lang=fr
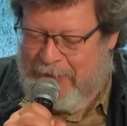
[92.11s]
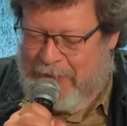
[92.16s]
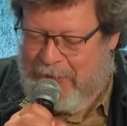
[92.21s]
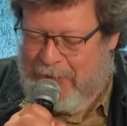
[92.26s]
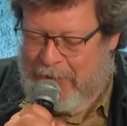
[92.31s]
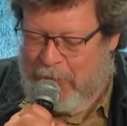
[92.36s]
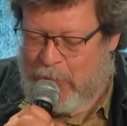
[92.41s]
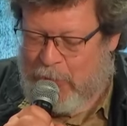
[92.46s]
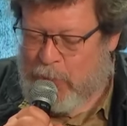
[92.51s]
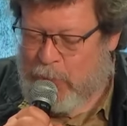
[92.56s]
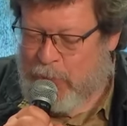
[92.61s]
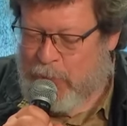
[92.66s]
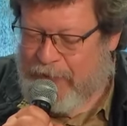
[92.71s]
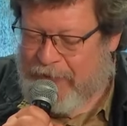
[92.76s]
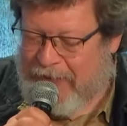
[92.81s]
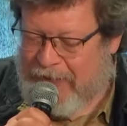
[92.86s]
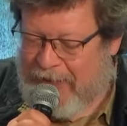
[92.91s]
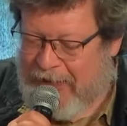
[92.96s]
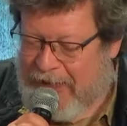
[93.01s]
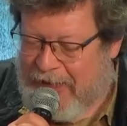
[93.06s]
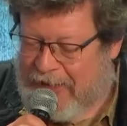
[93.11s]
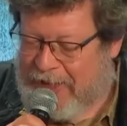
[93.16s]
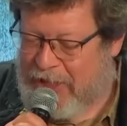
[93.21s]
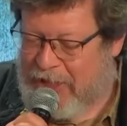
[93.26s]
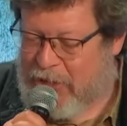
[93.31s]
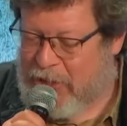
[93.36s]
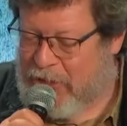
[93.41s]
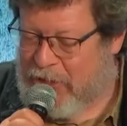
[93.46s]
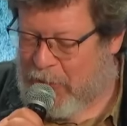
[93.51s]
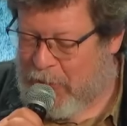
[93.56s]
Euh, on suivit les
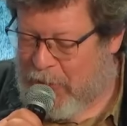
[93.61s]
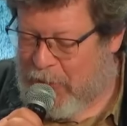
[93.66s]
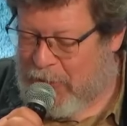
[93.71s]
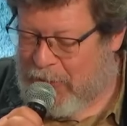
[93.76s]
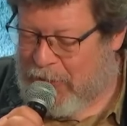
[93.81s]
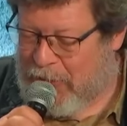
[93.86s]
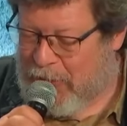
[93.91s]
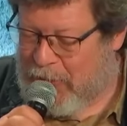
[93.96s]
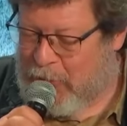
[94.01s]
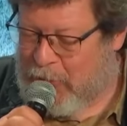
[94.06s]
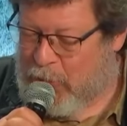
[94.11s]
taches d'encre,